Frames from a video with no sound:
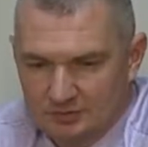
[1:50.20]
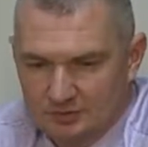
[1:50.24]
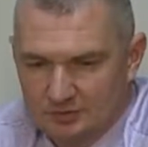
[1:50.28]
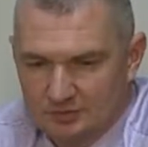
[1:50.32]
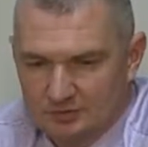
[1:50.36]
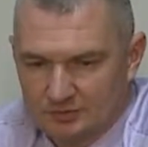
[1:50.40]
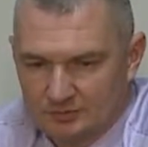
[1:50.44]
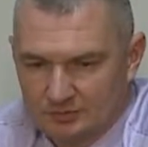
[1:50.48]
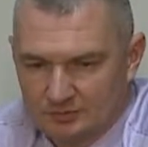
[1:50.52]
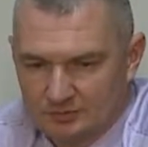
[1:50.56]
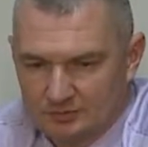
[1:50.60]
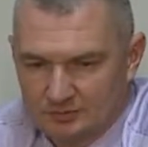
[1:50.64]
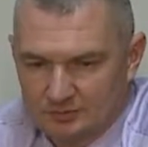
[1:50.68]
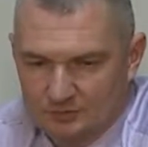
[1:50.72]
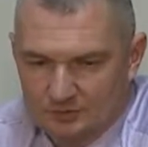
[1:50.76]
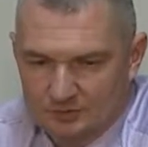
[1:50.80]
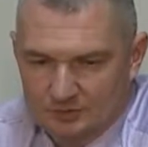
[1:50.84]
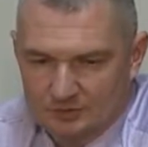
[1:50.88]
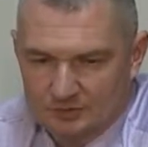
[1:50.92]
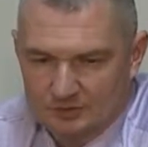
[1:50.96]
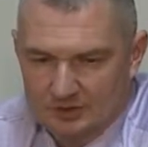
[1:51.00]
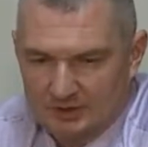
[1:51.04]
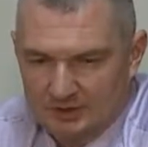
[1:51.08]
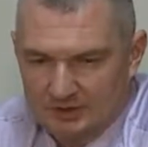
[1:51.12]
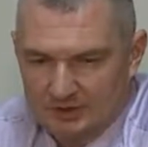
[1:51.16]
э,
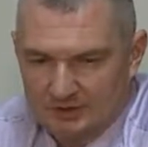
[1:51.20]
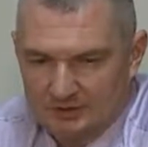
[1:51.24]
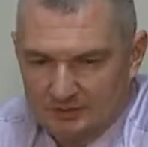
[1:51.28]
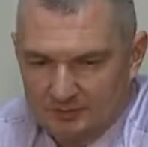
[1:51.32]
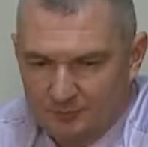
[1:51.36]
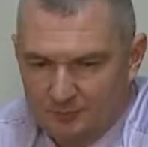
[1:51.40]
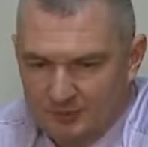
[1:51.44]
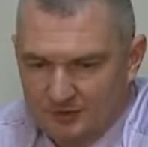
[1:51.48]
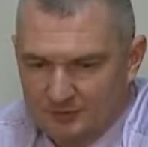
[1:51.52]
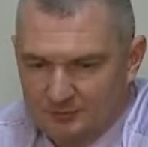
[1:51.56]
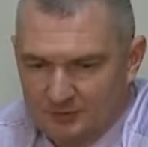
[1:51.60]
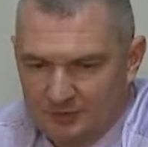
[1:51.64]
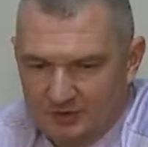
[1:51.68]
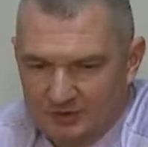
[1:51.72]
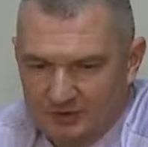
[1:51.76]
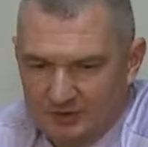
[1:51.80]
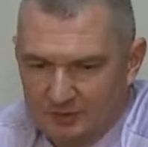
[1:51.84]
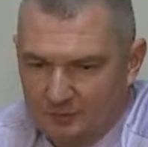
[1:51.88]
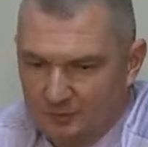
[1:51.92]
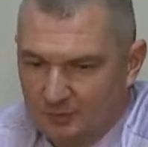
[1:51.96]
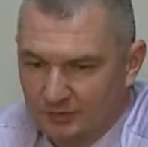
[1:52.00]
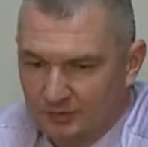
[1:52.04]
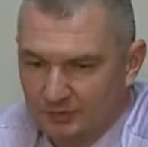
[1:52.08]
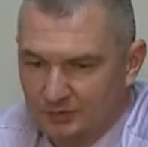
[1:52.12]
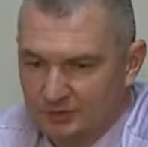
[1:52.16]
может какая-то
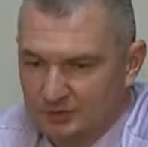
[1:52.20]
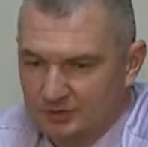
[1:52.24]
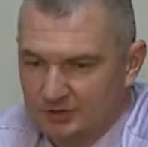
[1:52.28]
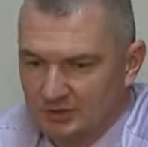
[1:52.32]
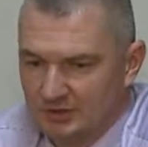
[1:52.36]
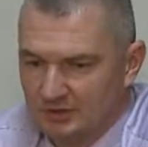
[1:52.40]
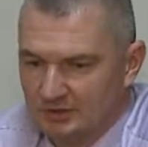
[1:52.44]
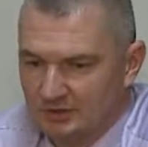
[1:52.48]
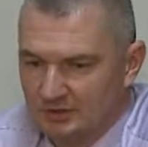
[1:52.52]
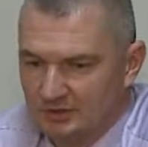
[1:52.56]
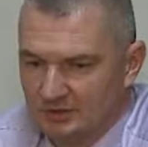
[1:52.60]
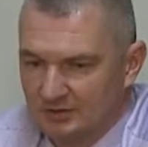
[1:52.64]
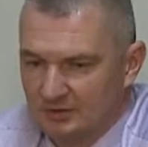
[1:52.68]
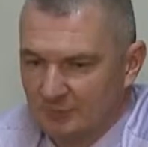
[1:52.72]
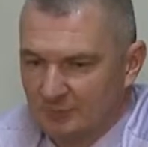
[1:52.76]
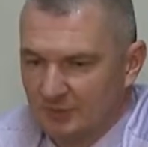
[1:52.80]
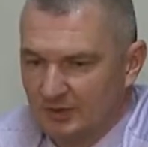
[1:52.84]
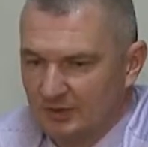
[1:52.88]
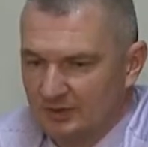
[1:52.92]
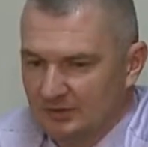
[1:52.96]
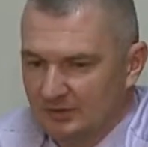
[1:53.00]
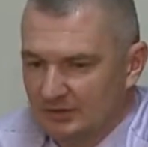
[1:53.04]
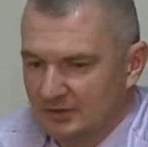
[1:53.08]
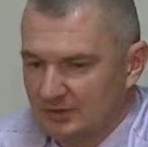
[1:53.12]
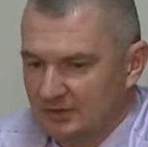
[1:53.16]
перспектива подключения
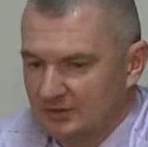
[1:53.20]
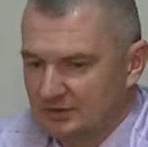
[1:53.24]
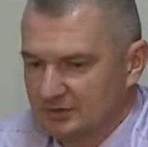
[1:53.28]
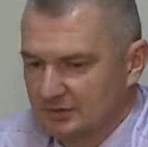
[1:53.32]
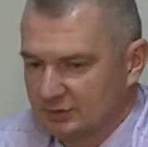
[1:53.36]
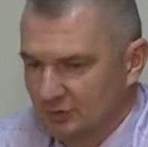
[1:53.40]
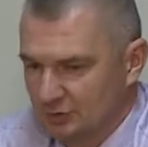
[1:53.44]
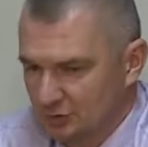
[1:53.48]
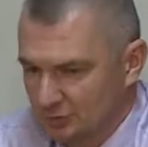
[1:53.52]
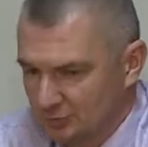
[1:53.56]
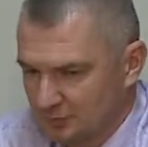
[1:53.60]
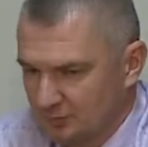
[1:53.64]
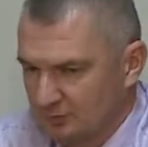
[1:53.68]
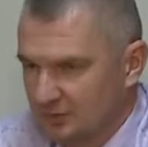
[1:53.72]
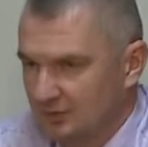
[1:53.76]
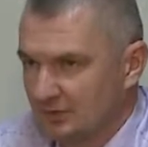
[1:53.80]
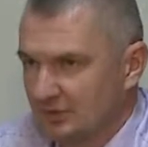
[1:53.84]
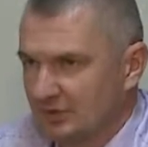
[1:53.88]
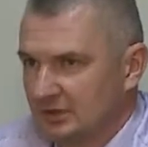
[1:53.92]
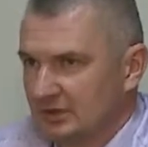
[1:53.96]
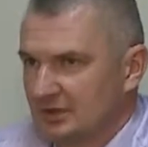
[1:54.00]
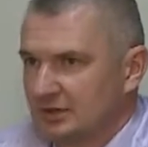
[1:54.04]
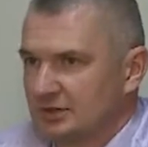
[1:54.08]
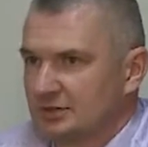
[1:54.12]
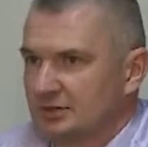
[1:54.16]
дополнительных служб
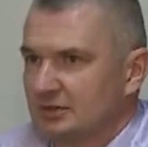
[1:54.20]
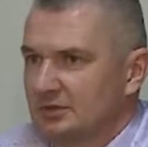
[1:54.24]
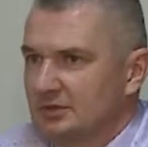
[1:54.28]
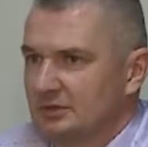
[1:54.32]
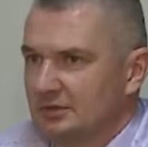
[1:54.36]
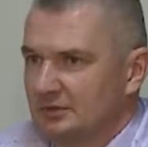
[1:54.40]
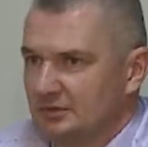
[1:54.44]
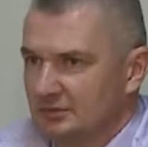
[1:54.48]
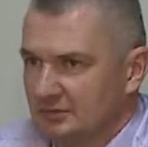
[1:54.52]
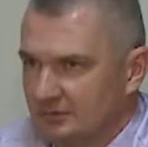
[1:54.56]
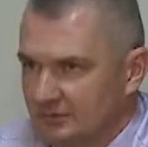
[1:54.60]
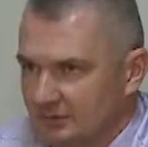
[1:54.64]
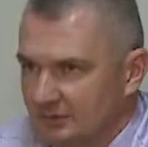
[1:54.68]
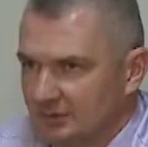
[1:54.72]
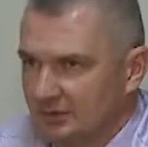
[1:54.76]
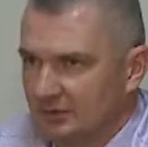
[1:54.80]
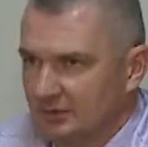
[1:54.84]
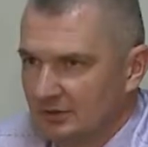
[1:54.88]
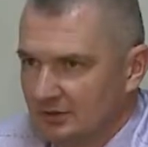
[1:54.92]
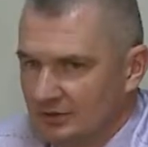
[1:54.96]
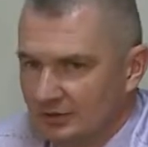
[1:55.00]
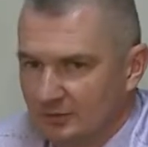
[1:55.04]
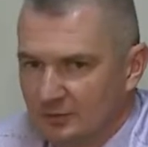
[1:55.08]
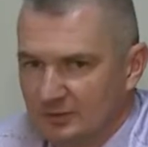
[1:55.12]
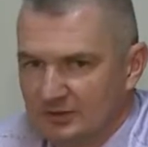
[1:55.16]
нашей
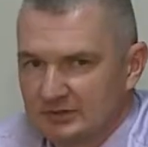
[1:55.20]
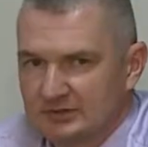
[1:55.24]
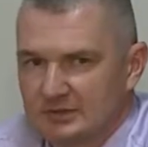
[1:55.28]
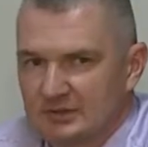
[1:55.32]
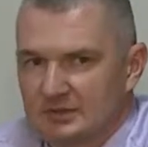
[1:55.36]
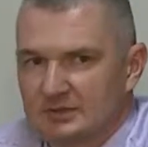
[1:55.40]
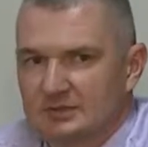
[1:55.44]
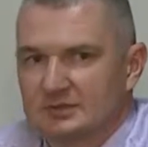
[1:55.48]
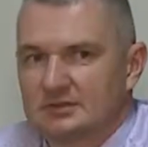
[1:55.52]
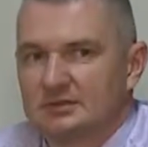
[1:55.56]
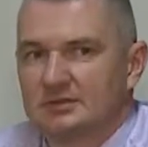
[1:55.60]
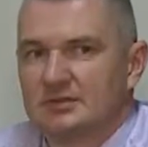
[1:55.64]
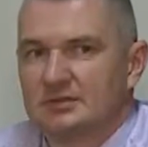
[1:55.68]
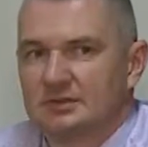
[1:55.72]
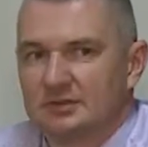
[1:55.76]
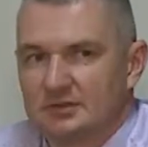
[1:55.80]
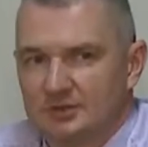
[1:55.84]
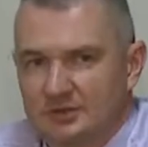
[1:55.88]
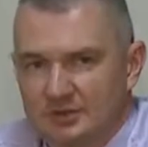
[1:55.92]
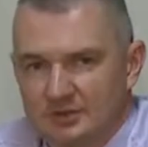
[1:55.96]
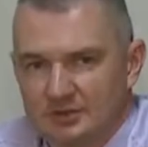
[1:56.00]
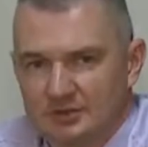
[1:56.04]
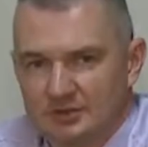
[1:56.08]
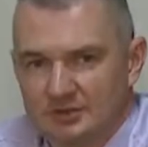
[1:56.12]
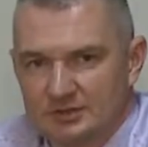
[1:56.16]
непосредственной
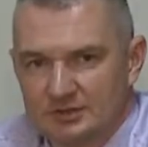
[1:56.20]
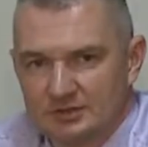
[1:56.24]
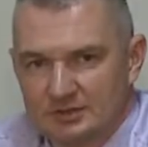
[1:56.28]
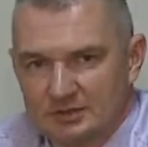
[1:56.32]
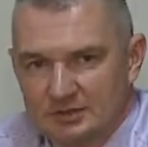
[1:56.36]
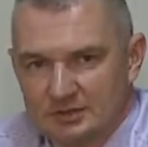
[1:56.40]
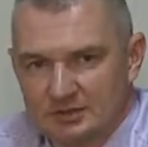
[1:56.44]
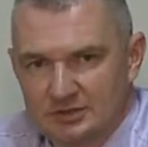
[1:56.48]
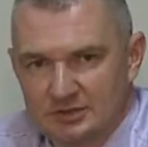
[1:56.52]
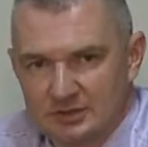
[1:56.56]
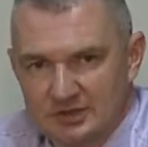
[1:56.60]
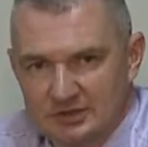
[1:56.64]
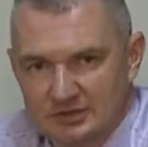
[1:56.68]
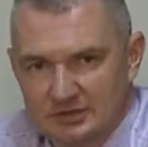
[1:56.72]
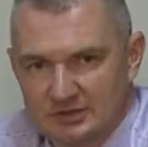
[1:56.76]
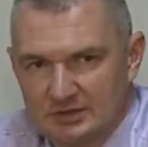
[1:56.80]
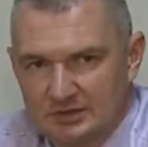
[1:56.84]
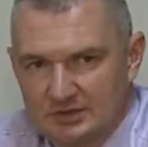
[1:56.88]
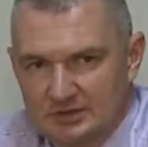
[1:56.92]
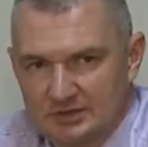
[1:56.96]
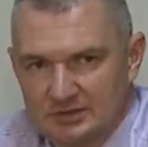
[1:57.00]
технической части.